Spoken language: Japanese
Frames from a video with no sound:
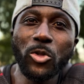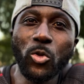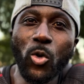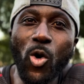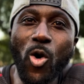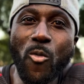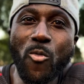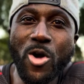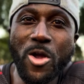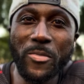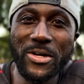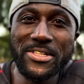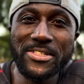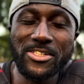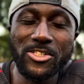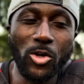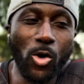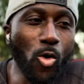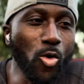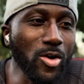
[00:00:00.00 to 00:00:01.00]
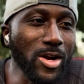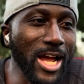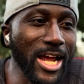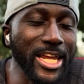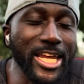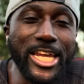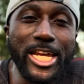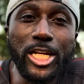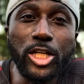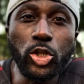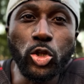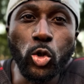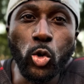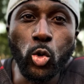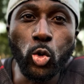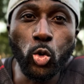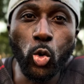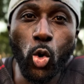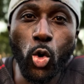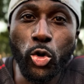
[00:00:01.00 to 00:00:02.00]
どう思いますこんな
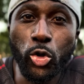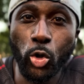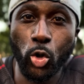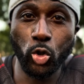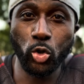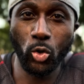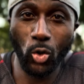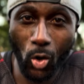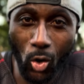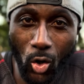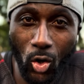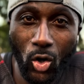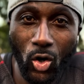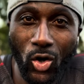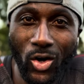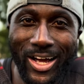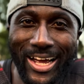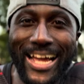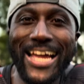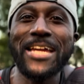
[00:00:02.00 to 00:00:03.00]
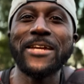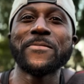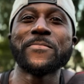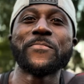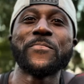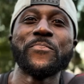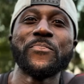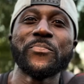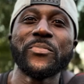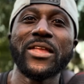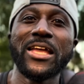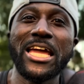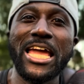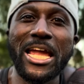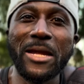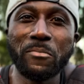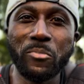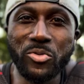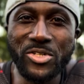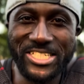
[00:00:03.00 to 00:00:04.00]
イントロどういうことはい、
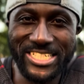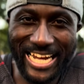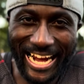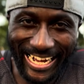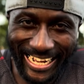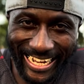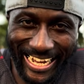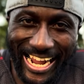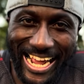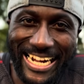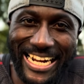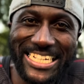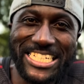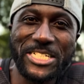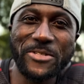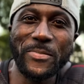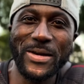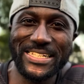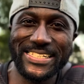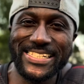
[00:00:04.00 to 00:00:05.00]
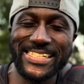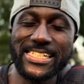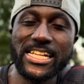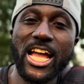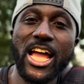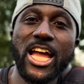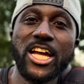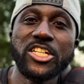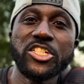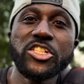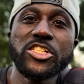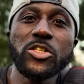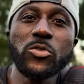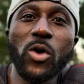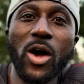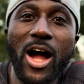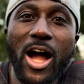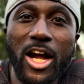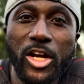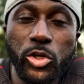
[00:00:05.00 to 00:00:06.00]
えー、ぶっちゃけ話します。実
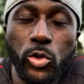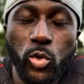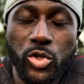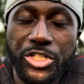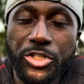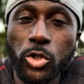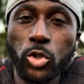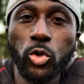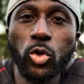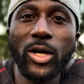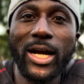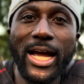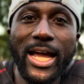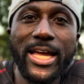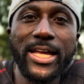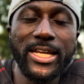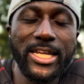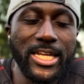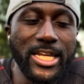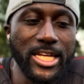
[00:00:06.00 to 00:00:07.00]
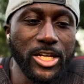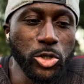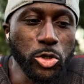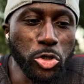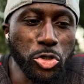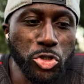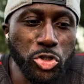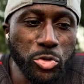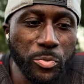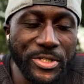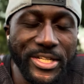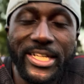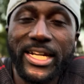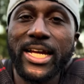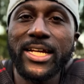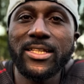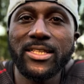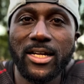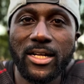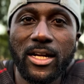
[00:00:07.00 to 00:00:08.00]
は今日仕事帰り YouTube
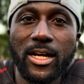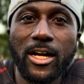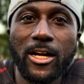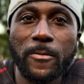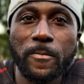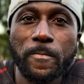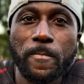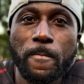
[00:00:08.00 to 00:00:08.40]
開いたら、